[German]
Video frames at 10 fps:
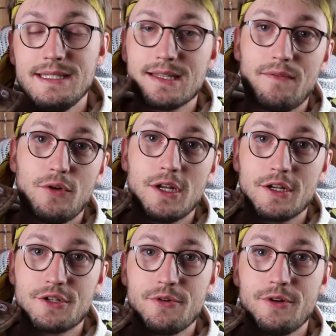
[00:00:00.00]
Dieser
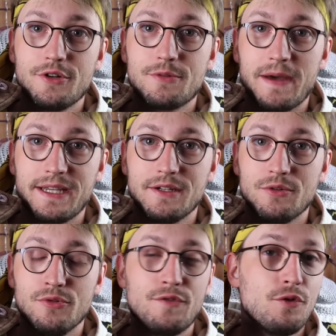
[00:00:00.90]
wunderschöne
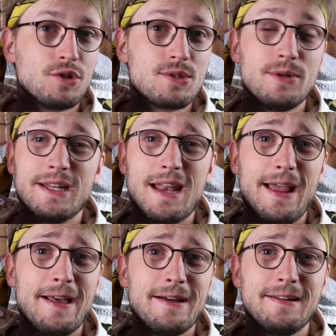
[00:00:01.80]
sprechende Hut funktioniert
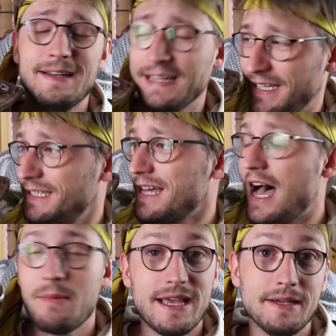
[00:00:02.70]
leider nicht.
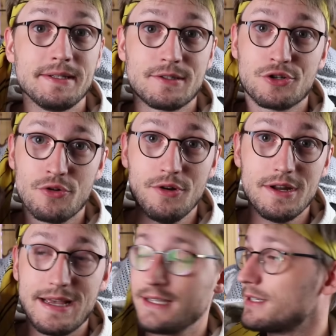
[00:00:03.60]
Aber er ist schön,
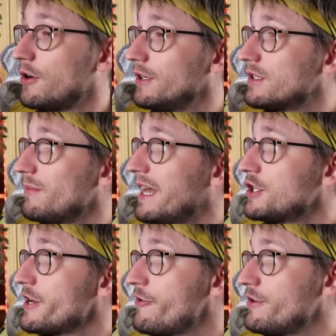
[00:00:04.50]
er ist toll zum
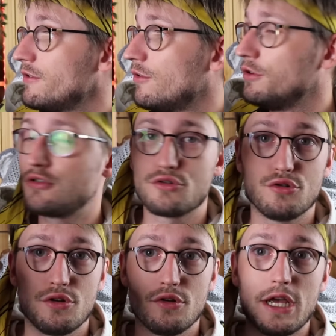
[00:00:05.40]
Anschauen und
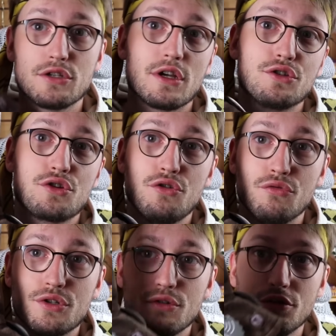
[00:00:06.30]
äh, er ist ganz
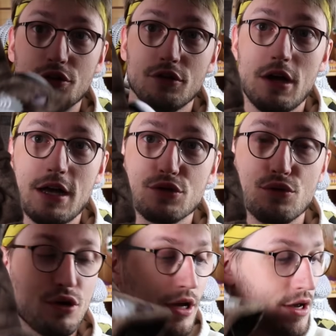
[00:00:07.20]
cute, ne?
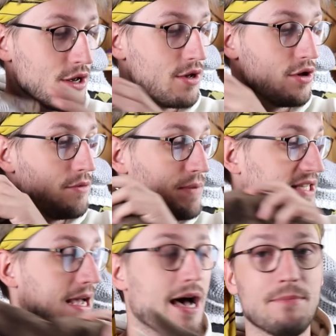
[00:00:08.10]
Also, äh,
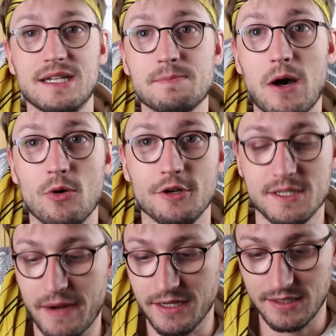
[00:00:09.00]
besser haben als brauchen
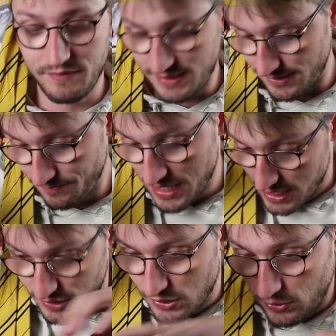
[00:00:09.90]
ist meine Devise.
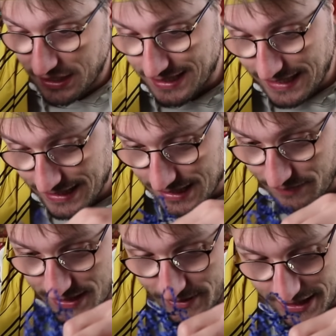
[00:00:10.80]
So, das nächste,
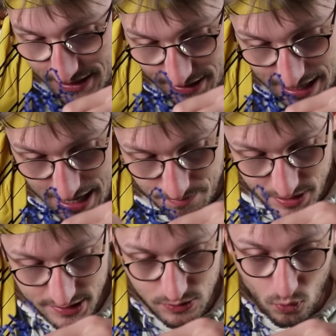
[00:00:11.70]
was wir da drin haben,
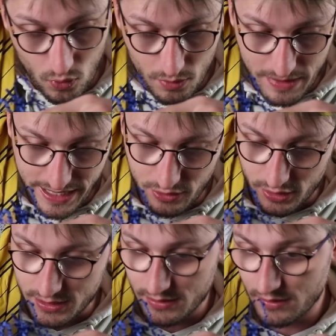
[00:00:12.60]
ist, oh mein
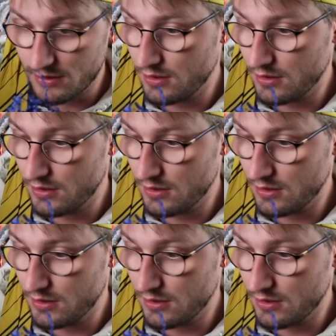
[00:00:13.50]
Gott,